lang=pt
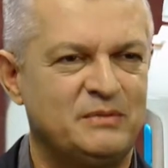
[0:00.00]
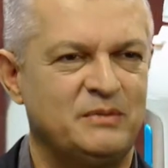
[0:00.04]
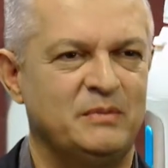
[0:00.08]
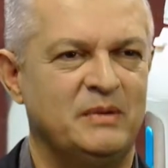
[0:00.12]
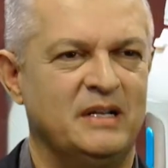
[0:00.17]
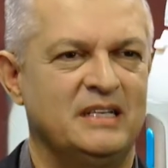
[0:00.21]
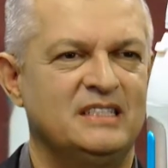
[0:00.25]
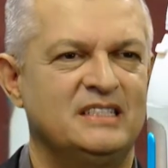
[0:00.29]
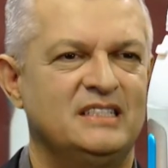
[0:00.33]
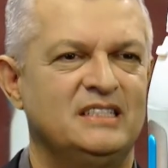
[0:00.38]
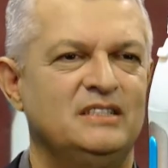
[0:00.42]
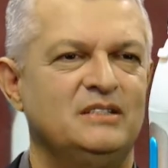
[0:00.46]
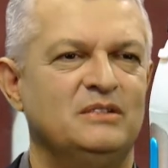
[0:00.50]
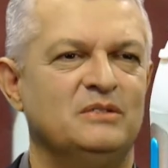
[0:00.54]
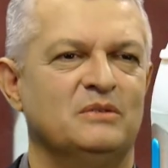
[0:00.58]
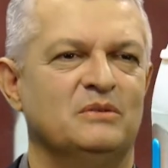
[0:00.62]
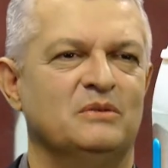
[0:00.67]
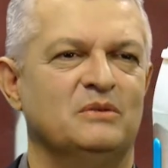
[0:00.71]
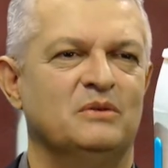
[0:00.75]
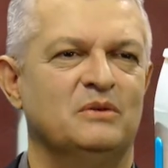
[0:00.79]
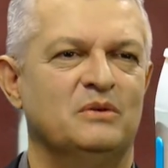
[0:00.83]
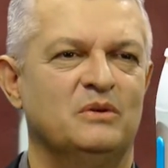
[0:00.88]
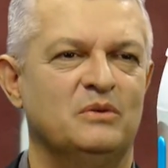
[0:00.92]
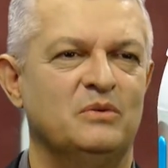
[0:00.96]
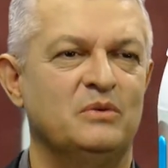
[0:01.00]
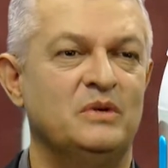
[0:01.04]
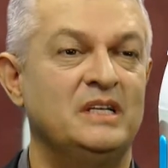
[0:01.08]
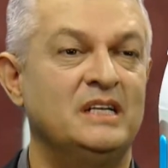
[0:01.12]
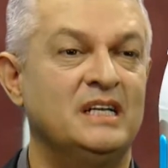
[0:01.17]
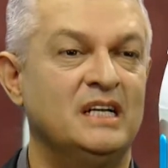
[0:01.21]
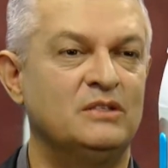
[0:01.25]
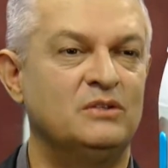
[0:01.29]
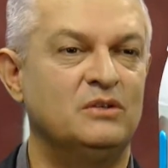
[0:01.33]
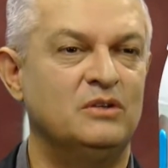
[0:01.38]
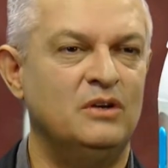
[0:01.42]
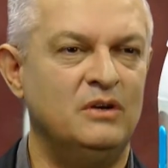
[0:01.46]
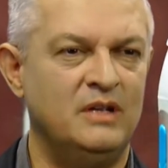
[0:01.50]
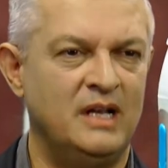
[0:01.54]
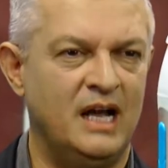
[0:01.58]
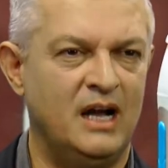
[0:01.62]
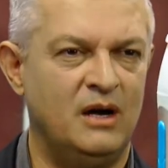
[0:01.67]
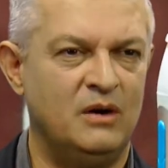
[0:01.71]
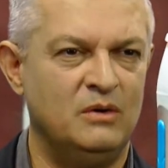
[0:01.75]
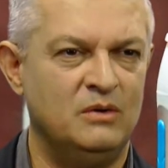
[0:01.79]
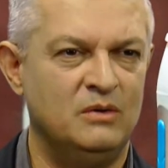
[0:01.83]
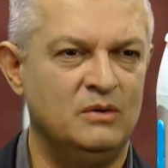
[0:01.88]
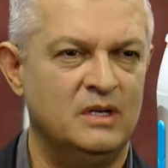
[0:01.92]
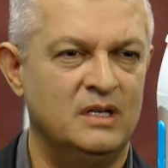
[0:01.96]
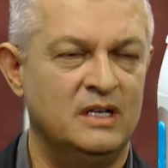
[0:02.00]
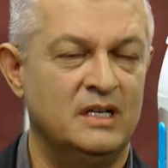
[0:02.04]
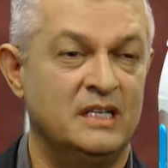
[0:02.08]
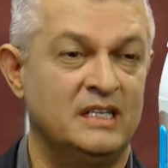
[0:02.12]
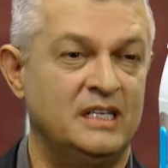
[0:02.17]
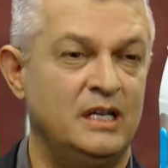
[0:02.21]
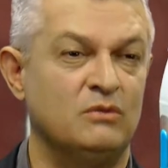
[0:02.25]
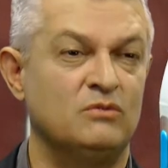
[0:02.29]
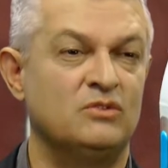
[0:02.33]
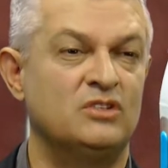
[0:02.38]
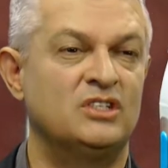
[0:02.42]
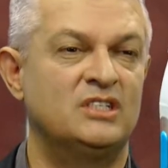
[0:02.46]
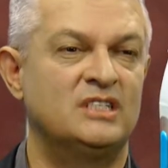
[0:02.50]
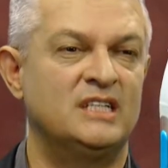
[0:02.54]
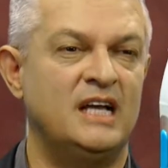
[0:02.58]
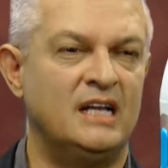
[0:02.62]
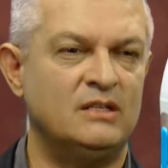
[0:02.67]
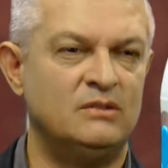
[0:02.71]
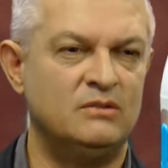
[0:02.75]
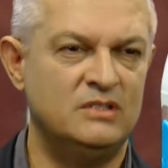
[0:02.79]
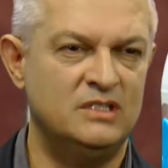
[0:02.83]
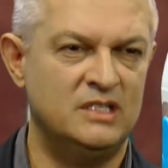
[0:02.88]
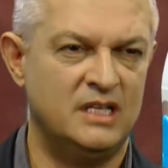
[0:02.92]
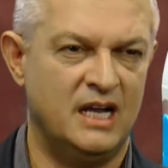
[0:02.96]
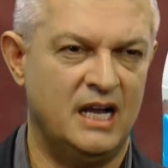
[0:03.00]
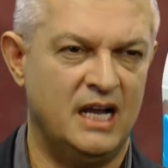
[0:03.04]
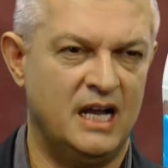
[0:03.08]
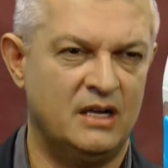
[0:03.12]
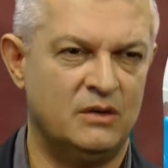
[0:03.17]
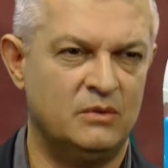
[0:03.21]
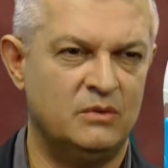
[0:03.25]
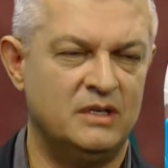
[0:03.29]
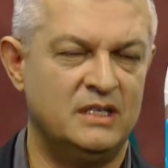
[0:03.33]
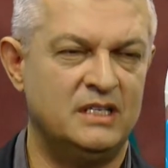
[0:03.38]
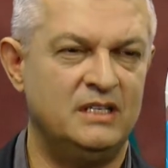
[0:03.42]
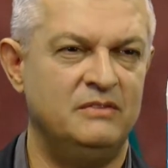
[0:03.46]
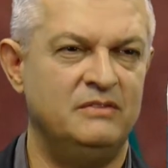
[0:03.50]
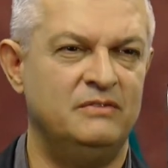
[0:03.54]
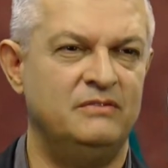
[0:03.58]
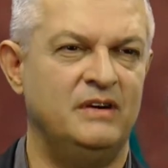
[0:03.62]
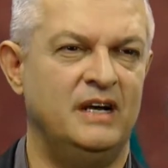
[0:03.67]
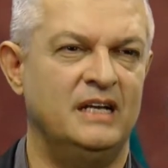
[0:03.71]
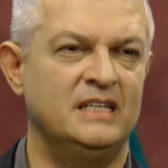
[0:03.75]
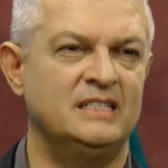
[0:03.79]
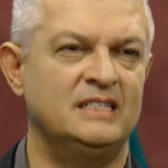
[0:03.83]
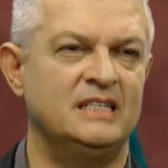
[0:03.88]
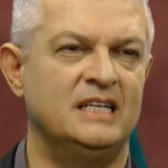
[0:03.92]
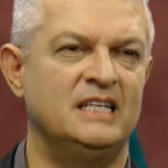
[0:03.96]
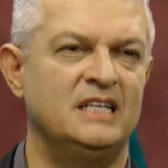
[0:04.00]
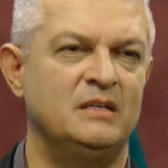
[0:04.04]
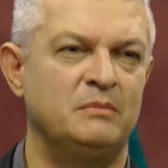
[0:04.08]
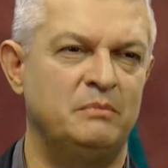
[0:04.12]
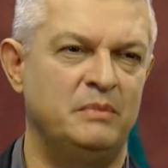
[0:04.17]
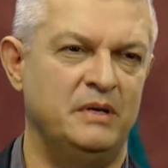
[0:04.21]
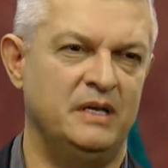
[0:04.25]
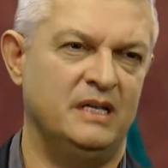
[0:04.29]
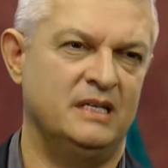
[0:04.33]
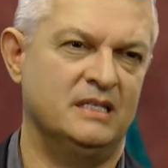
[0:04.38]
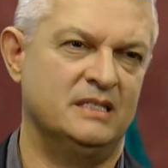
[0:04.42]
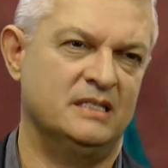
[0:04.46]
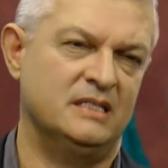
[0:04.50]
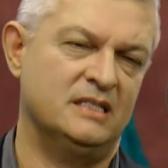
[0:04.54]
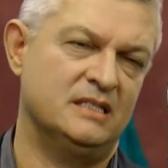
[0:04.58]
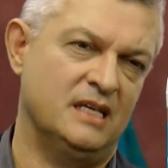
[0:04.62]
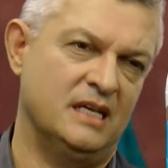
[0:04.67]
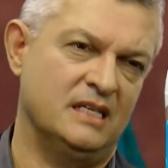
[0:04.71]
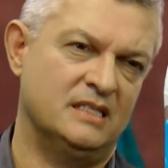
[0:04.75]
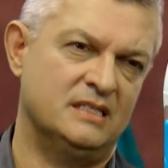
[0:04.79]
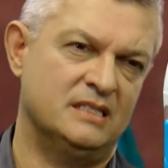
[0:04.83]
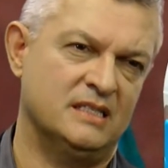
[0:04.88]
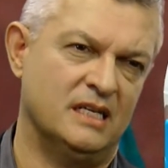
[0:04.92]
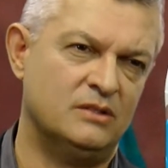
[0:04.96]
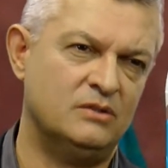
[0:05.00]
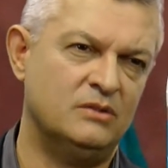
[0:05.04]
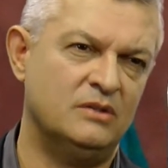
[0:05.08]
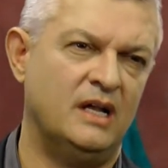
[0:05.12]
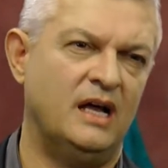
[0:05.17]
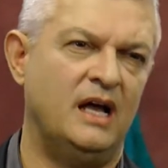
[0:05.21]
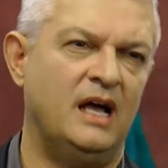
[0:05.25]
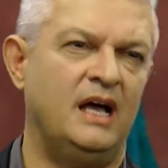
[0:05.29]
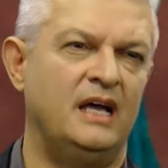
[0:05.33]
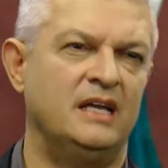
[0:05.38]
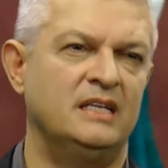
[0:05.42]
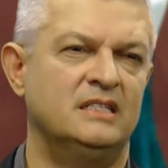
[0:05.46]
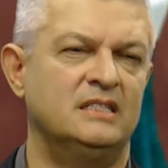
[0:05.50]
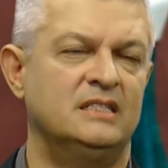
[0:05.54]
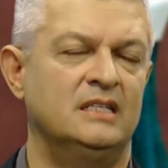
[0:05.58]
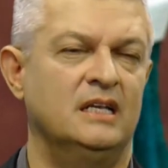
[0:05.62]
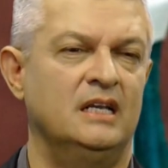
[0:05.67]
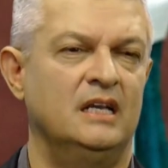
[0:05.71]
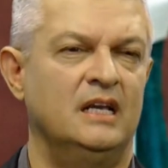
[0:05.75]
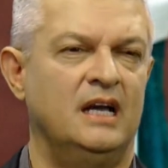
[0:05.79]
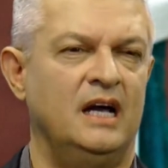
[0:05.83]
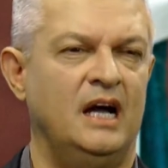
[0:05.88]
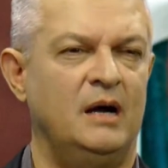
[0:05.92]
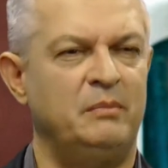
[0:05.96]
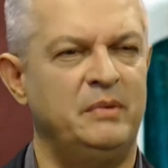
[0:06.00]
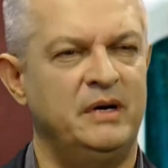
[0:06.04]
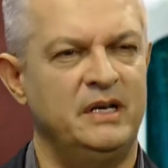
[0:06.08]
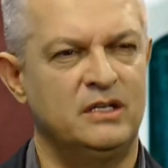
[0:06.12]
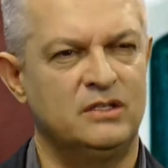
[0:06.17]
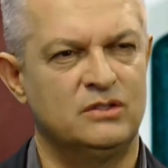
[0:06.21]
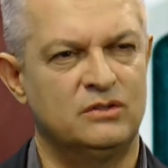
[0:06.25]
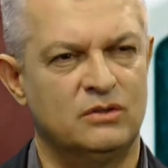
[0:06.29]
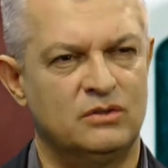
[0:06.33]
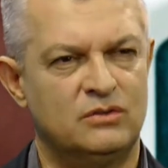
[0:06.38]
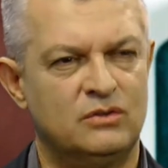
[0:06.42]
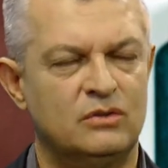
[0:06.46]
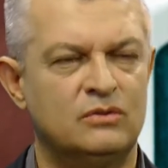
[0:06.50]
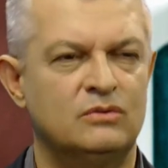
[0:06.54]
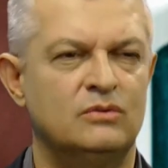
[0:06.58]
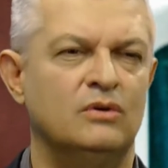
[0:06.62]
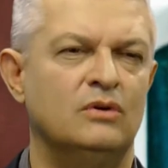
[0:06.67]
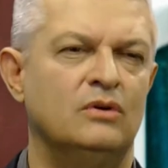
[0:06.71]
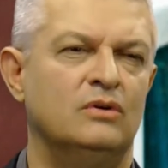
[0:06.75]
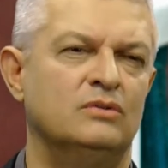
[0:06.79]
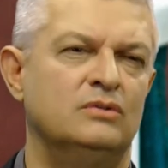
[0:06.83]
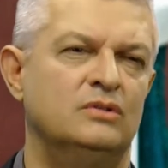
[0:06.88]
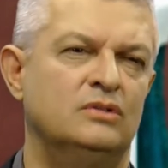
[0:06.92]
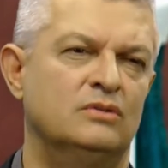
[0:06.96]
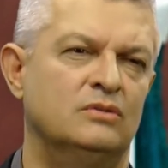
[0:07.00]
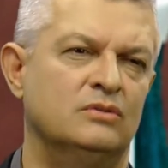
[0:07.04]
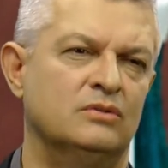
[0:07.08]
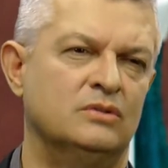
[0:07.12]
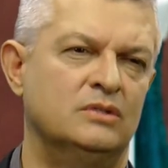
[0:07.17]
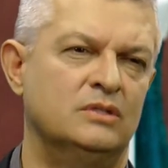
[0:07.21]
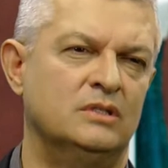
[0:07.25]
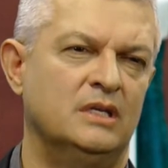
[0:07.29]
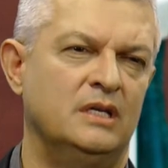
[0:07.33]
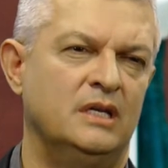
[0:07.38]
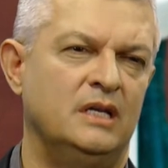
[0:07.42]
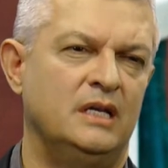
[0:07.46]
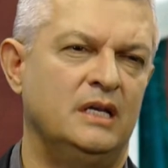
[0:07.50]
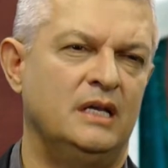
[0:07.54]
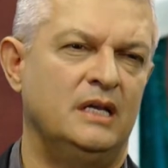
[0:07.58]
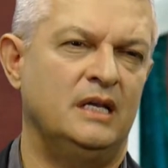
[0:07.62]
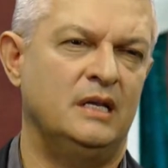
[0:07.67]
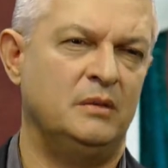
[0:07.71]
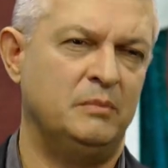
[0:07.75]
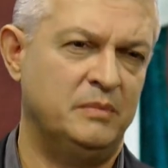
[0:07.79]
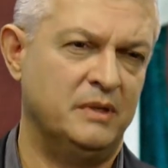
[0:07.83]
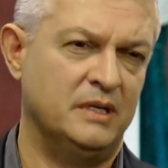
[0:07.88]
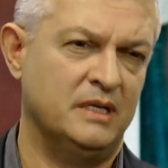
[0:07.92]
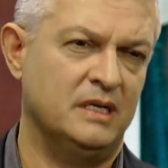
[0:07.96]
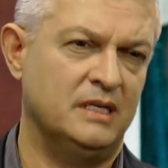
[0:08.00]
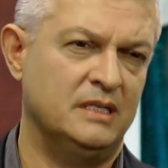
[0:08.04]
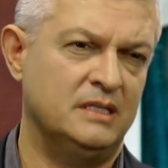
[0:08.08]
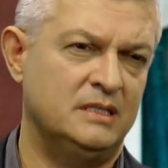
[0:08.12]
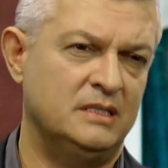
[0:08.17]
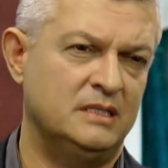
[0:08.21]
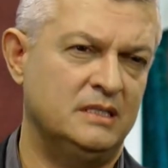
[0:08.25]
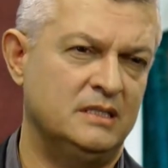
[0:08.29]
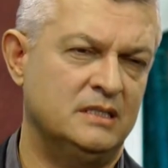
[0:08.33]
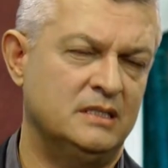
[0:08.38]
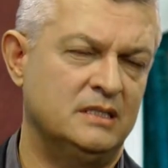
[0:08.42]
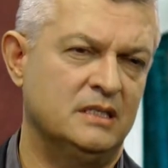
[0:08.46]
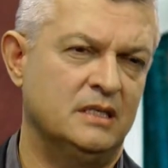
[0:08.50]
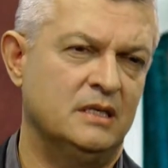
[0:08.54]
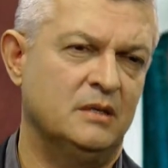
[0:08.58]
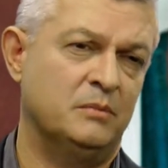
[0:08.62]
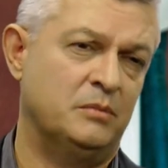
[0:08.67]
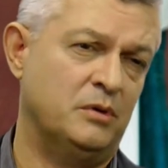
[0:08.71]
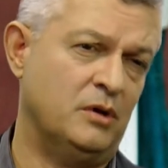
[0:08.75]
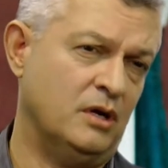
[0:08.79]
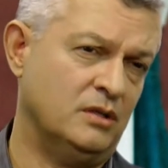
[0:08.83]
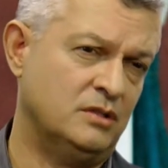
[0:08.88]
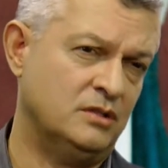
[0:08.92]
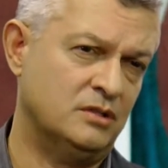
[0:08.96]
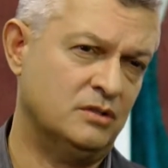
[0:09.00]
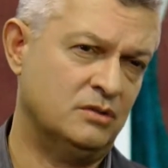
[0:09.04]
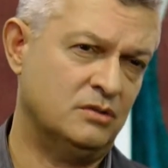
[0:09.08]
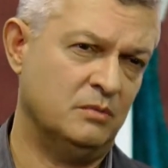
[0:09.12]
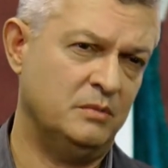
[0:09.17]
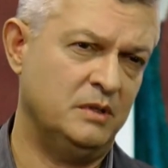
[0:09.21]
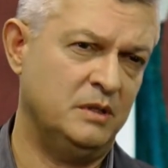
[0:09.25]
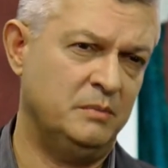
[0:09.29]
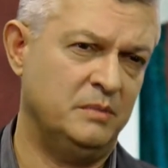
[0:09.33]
para o Brasil um irrigador oral, que é um jato de água que faz a limpeza em dentes naturais, aparelhos ortodônticos, implantes próteses sobre